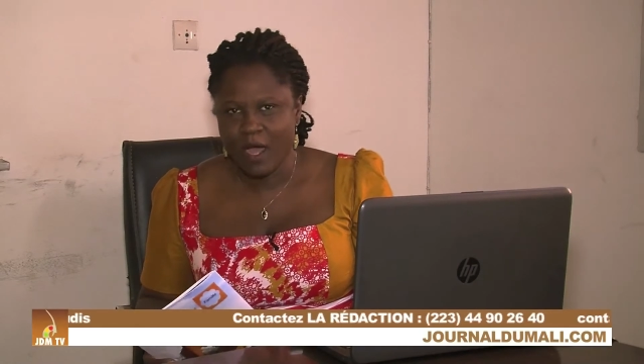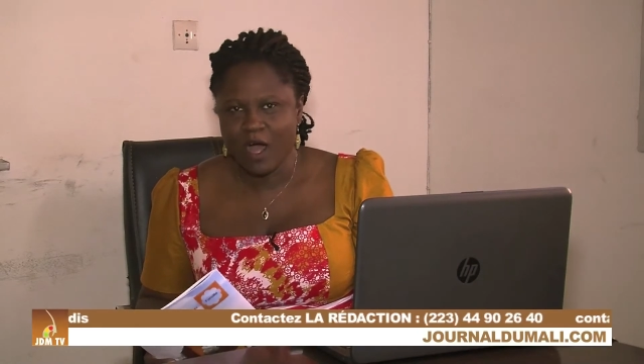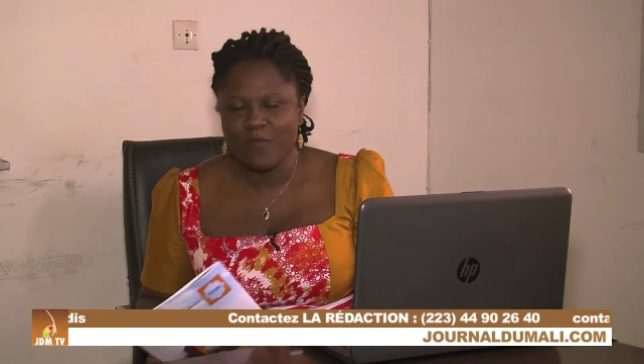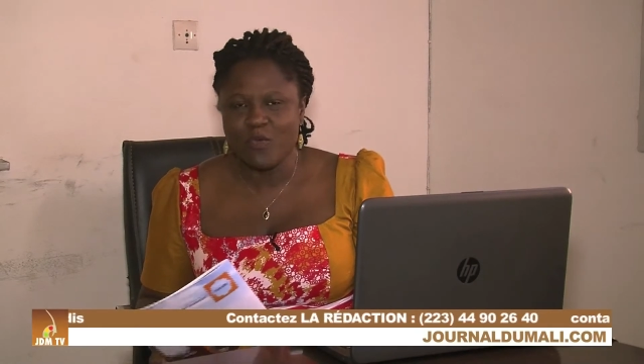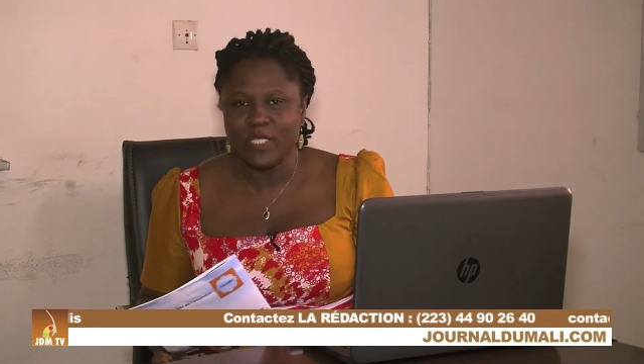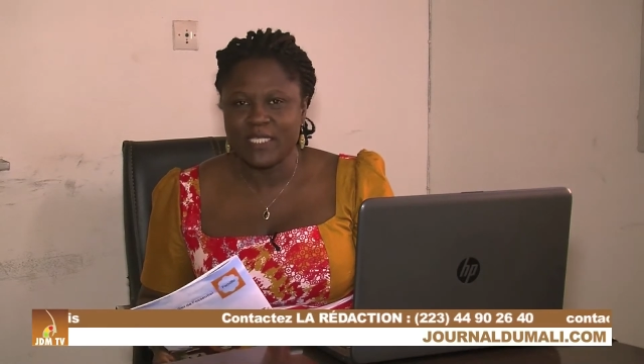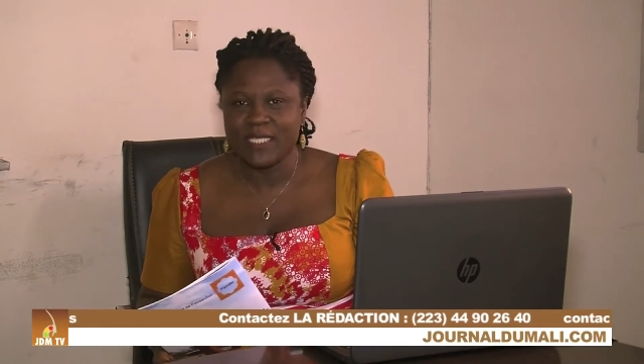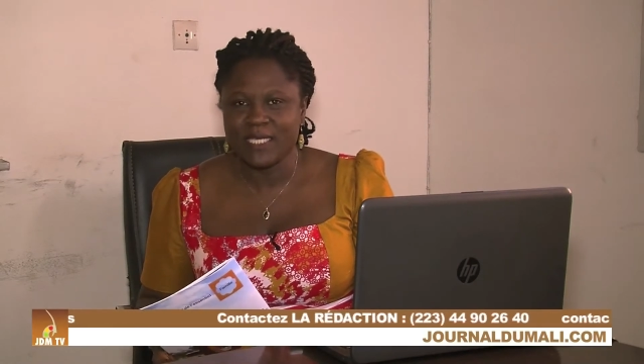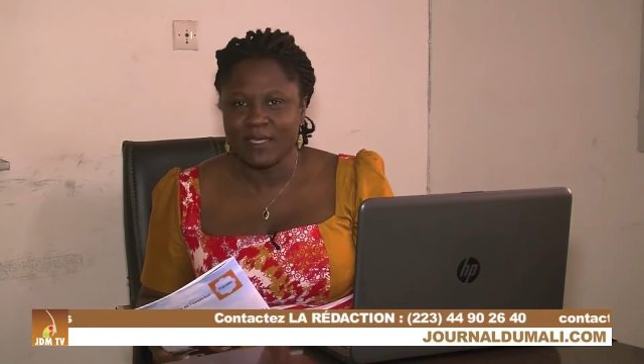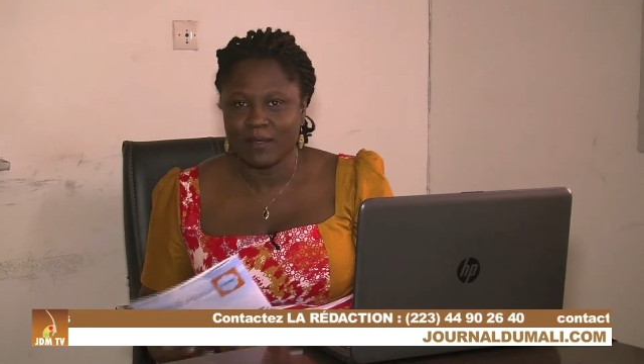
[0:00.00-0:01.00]
En
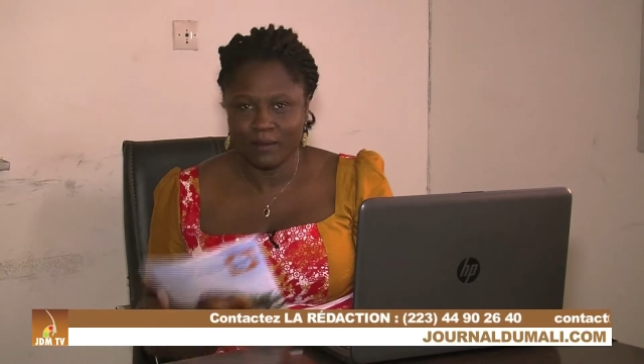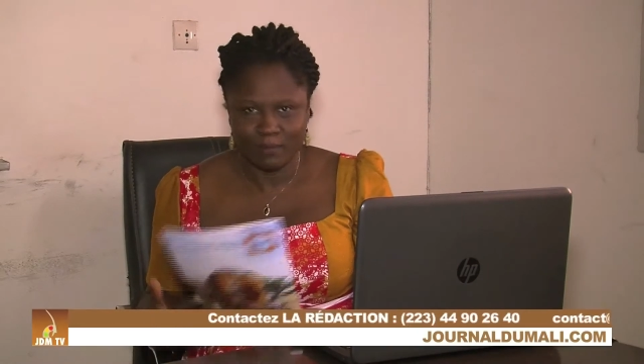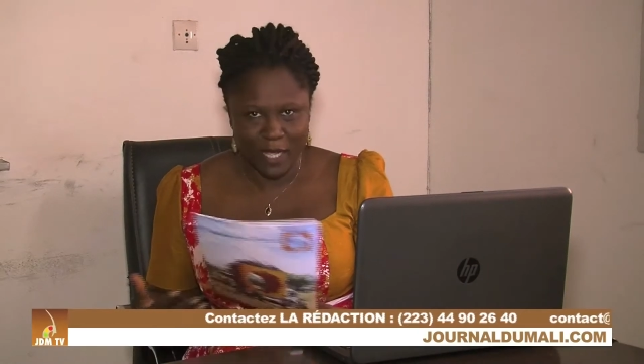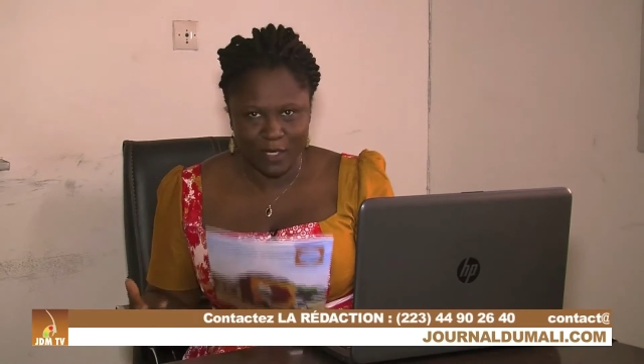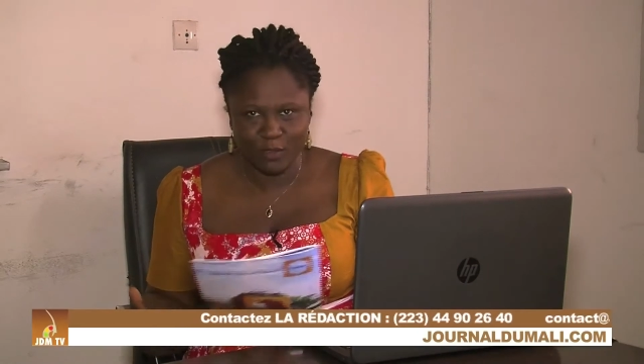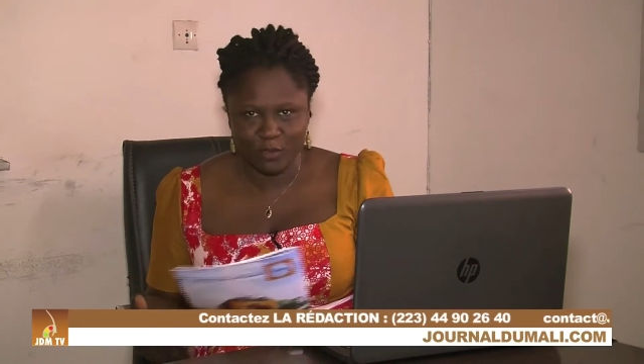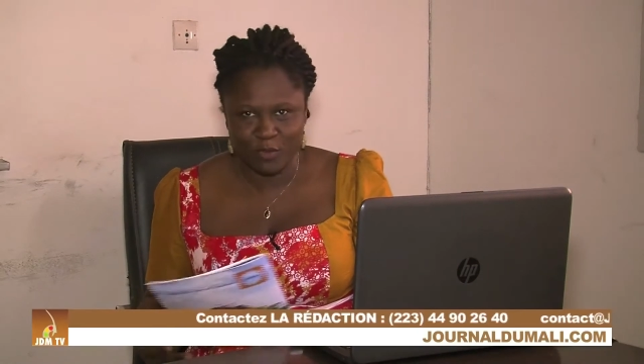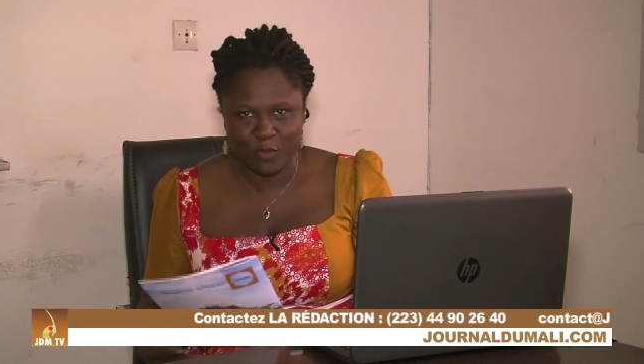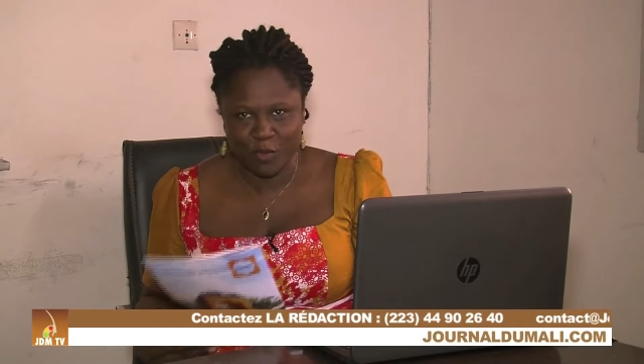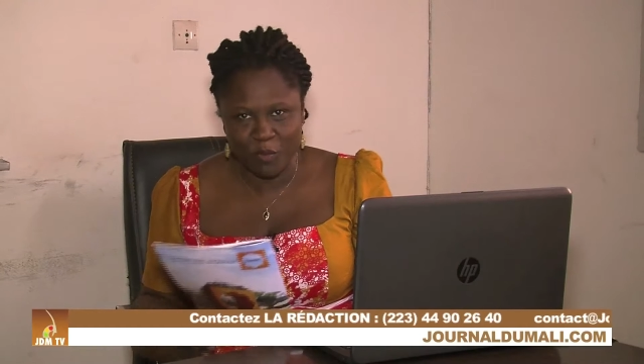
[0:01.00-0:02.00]
politique, parlant
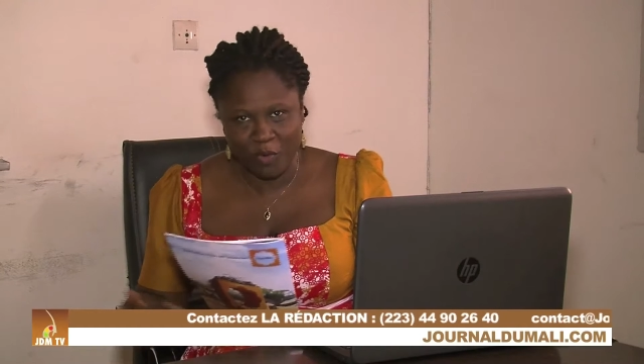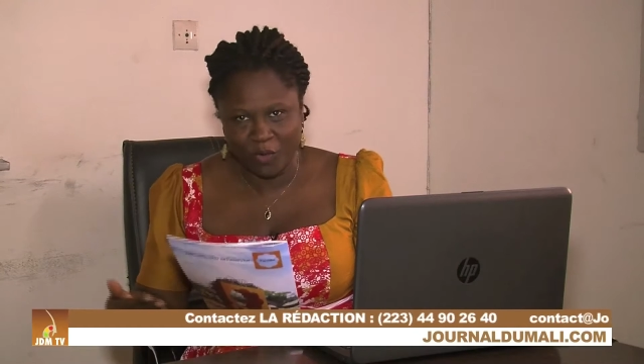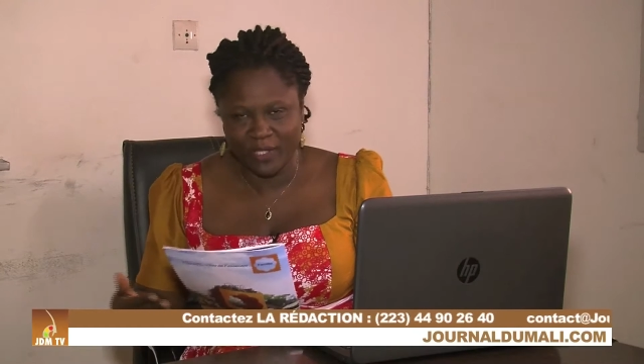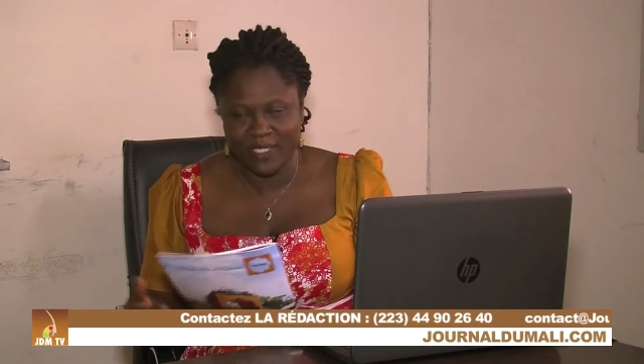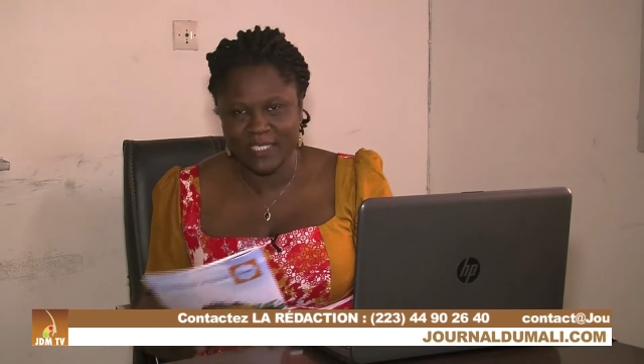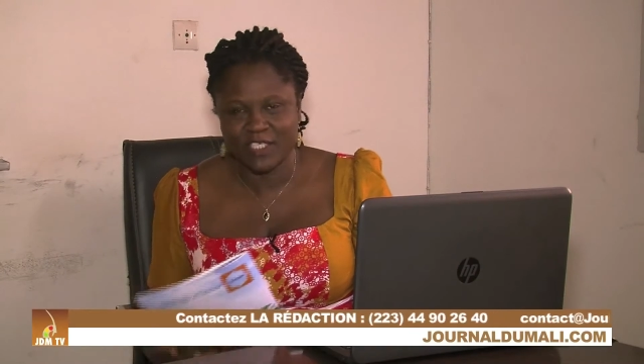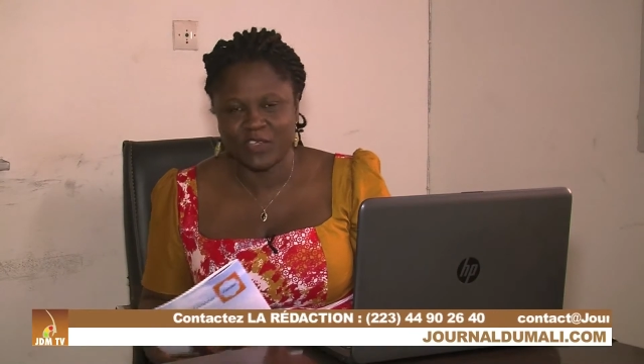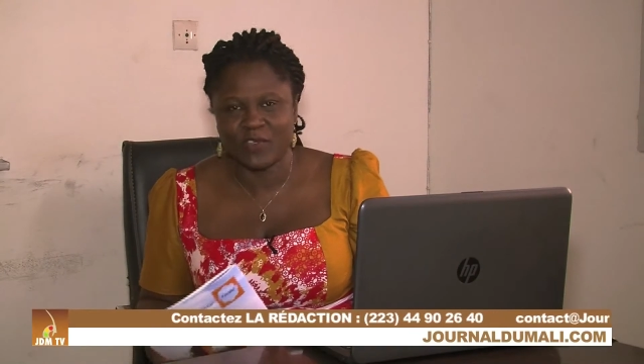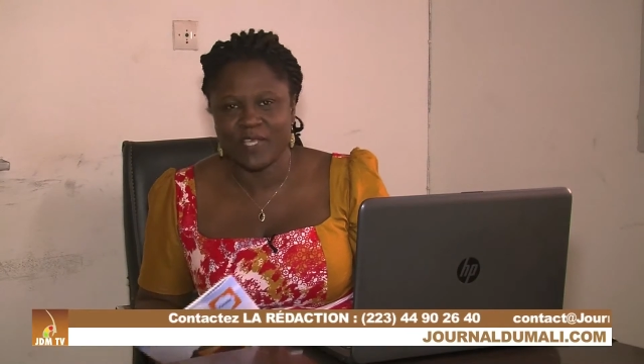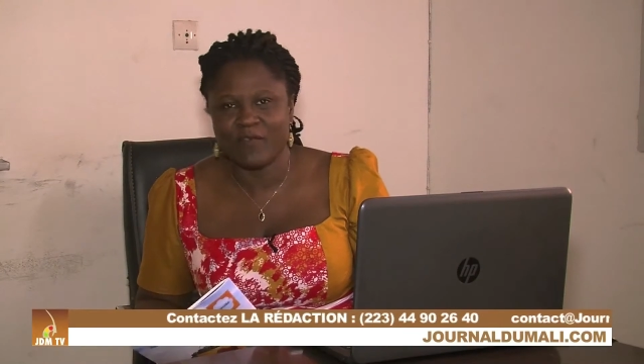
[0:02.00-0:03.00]
justement des
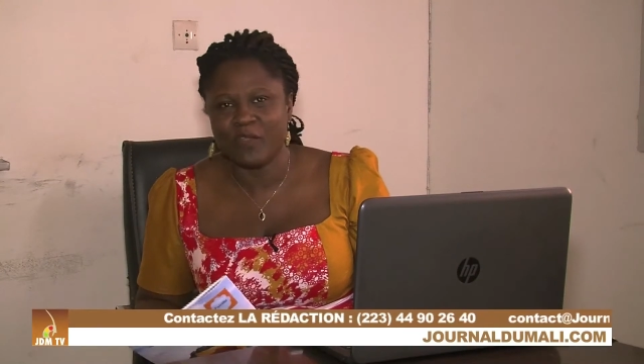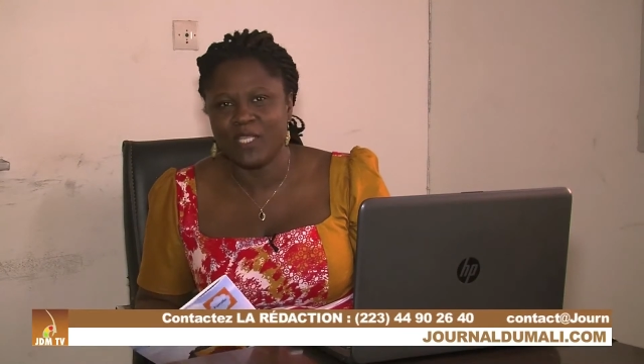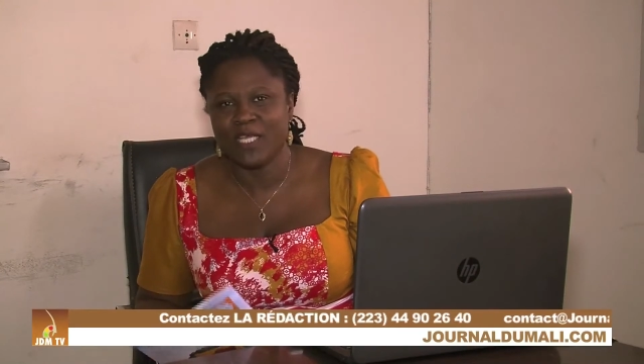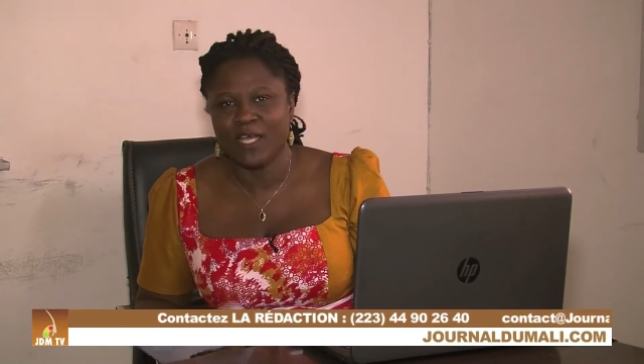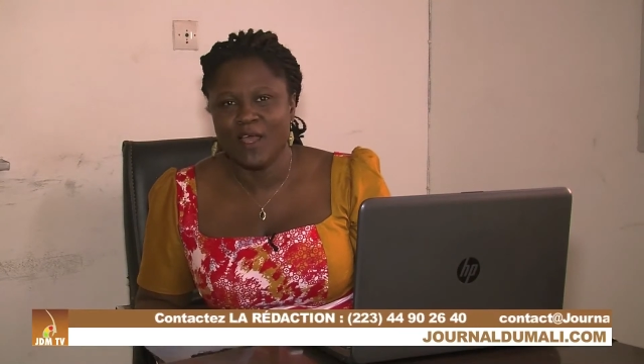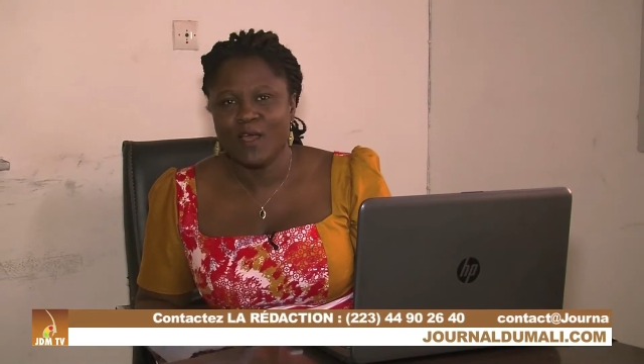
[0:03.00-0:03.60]
échéances à venir,